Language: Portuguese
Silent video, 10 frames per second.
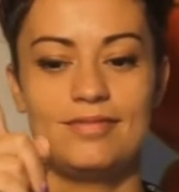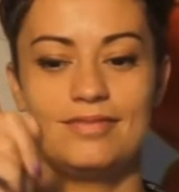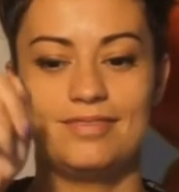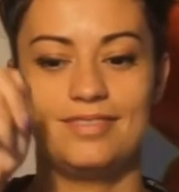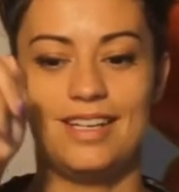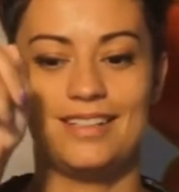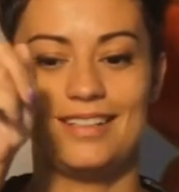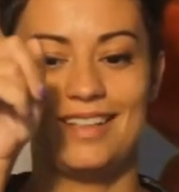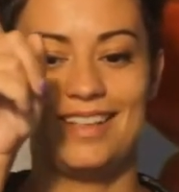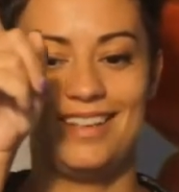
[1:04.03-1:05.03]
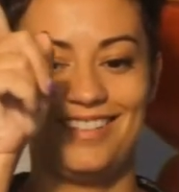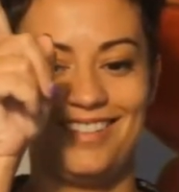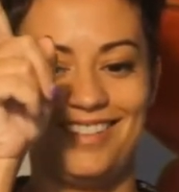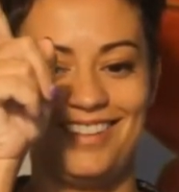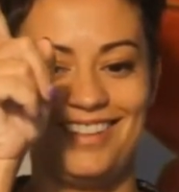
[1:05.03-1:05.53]
essas aqui, ó,
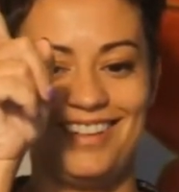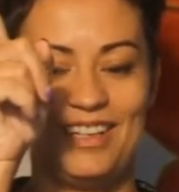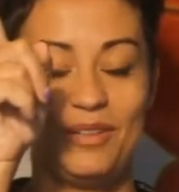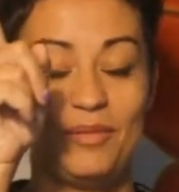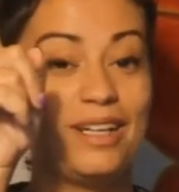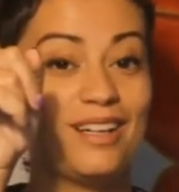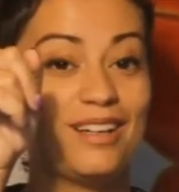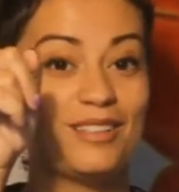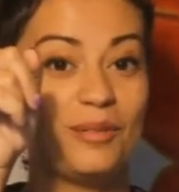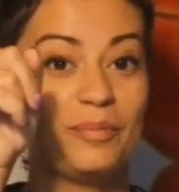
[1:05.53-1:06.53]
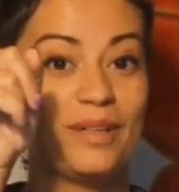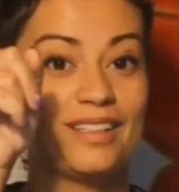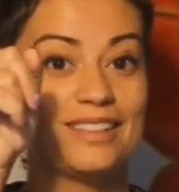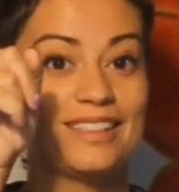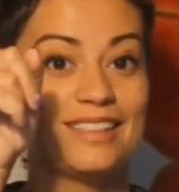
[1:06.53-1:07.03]

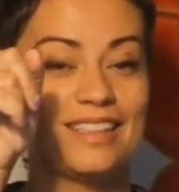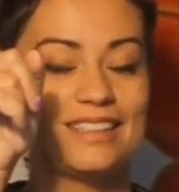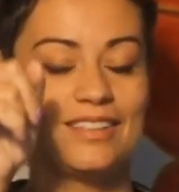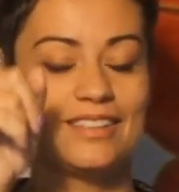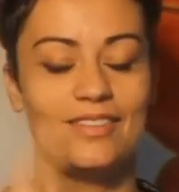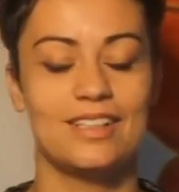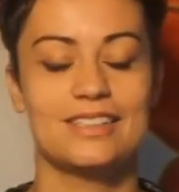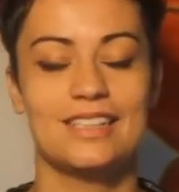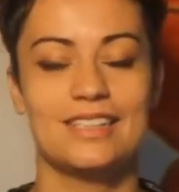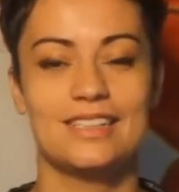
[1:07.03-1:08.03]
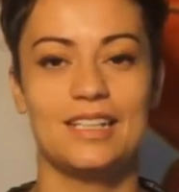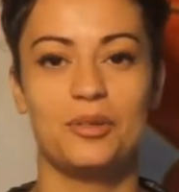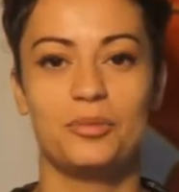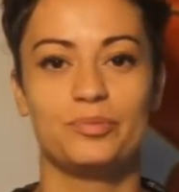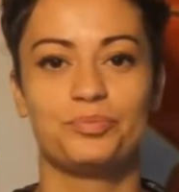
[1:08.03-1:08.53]
microscópicas, que são as algas que
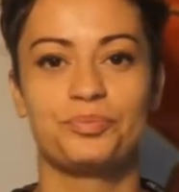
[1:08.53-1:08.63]
são